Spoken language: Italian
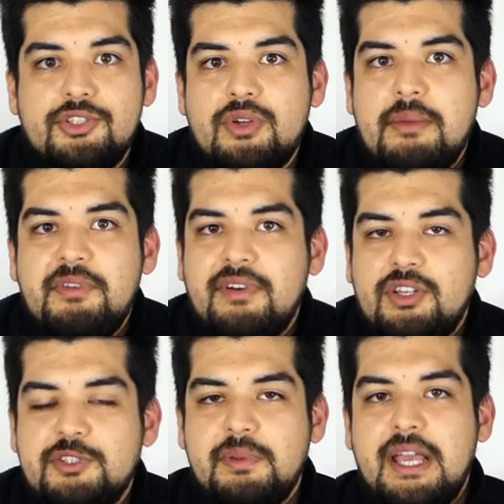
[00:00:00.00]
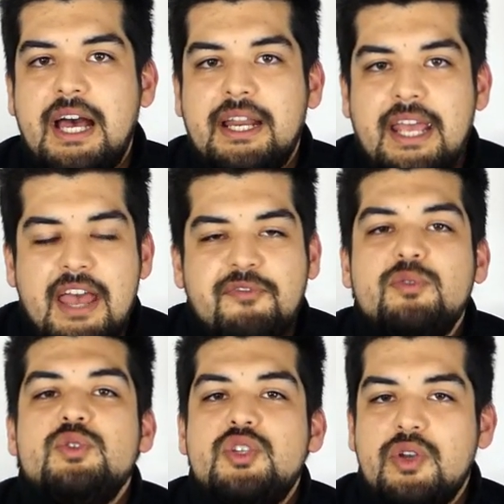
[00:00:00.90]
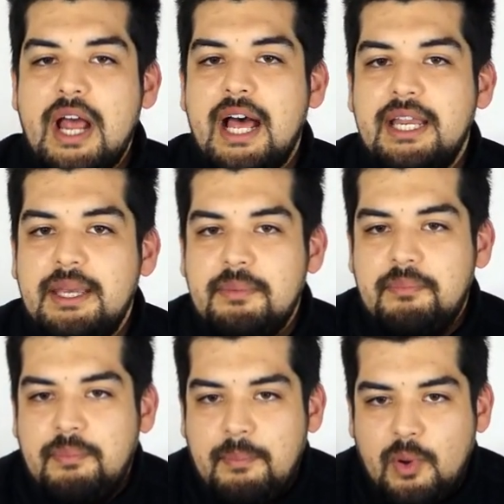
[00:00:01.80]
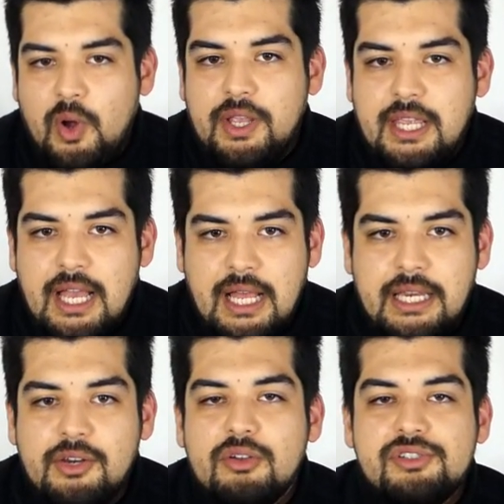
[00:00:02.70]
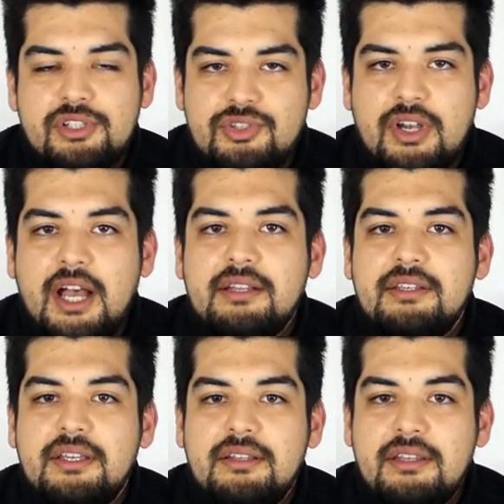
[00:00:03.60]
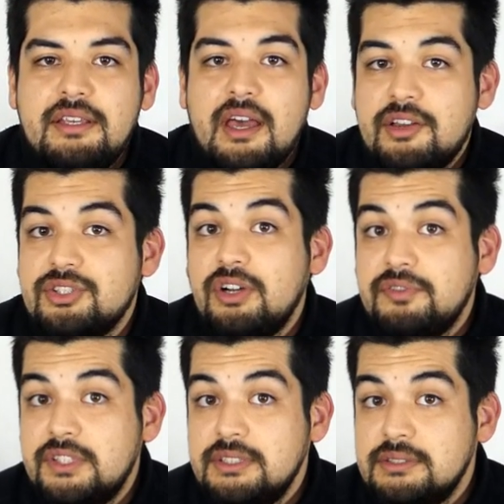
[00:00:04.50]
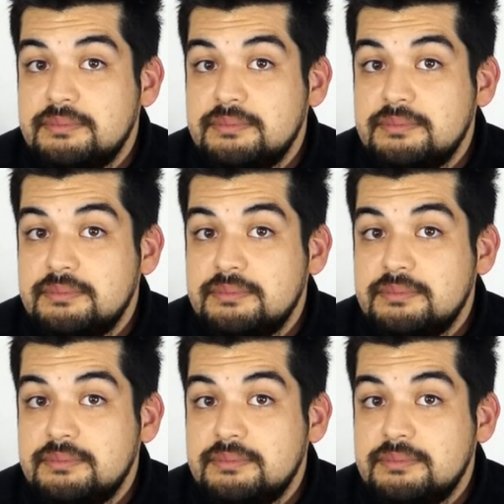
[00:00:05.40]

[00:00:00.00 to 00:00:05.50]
Cioè mi vado a spiegare, è funzionale poi alle nostre giocate di Airsoft?